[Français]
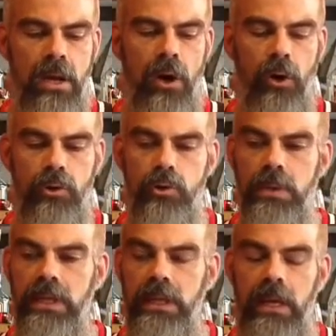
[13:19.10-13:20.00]

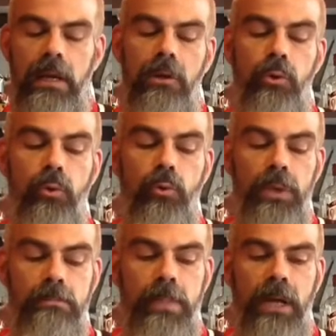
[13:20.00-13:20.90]
Ensuite, le
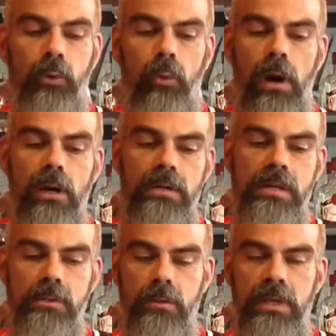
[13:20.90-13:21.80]
8 par 3,
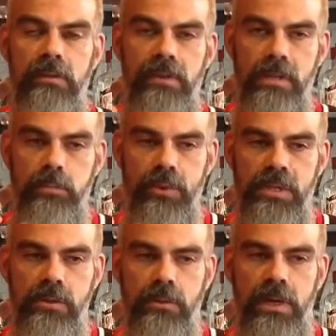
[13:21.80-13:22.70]
c'est celui qui vient se
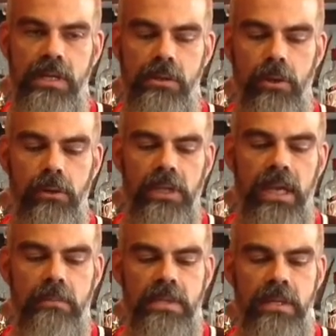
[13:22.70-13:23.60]
poser sur les socles
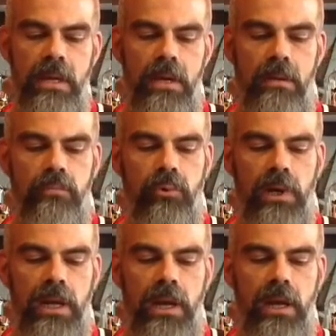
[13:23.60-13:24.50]
Games pour
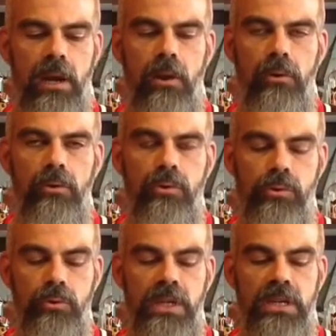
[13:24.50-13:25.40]
les, euh, le
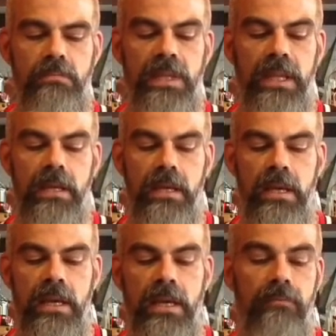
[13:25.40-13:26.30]
dessus des cheminées.
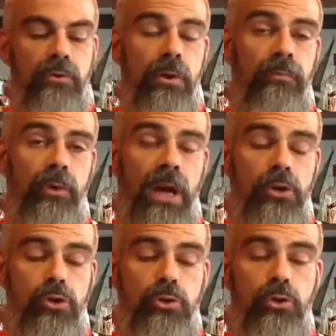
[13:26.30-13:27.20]
Il vous en faudra
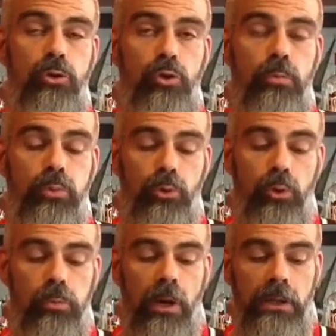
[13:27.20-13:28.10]
juste deux pour
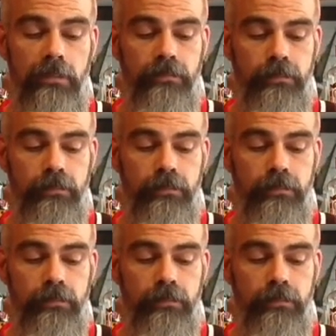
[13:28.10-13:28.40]
deux boîtes.